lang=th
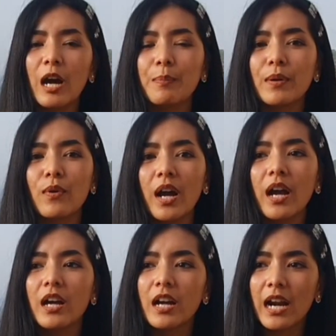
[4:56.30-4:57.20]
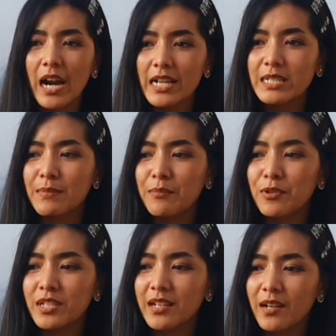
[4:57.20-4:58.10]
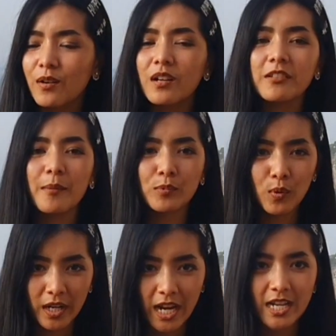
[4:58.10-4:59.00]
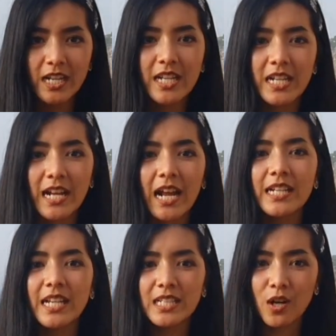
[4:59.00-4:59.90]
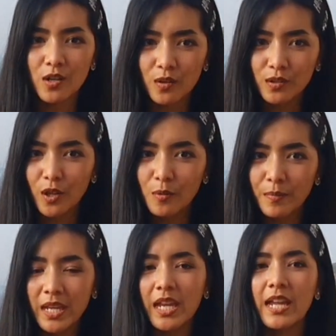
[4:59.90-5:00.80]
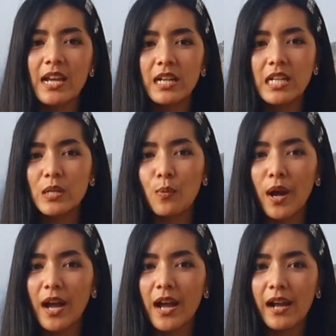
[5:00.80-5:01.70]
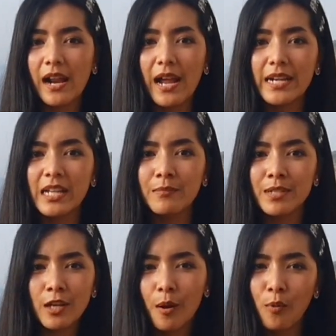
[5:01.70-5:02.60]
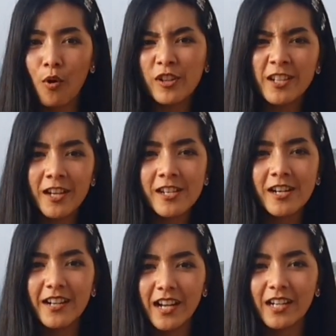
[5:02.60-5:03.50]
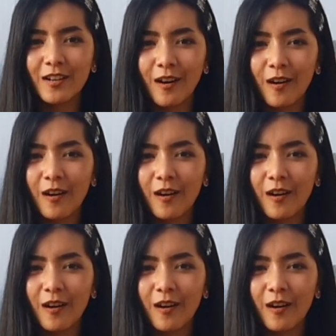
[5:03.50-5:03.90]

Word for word: เอาเป็นว่าใครจะมาพุซิตาโนก็เตรียมตัวกันให้ดีๆ นะ ที่จอดรถต้องมี หรือว่าใครที่ไม่ชอบคนเยอะ ๆ เนี่ย ก็